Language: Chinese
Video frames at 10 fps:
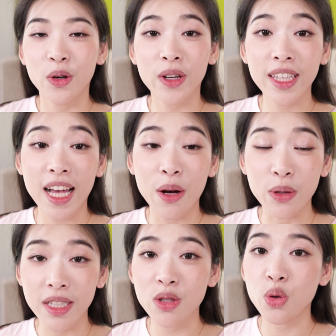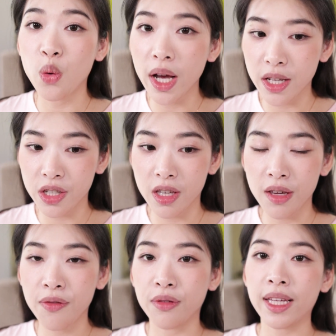OK，那我先去换一身
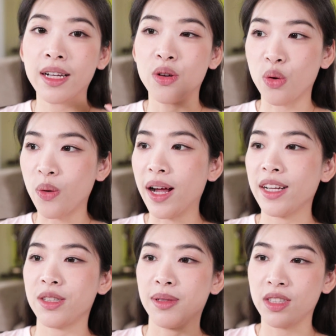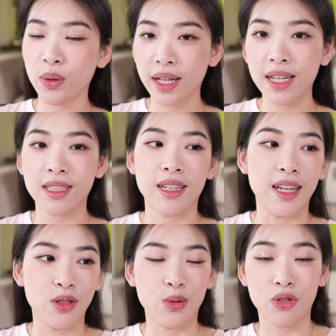衣服，戴个耳环什么，稍微看起
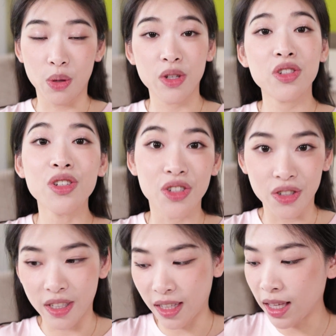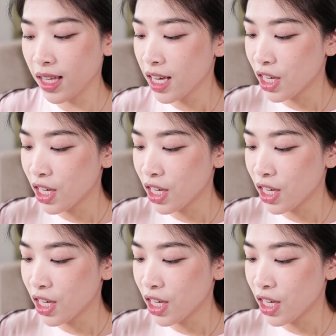来就稍微正式一点。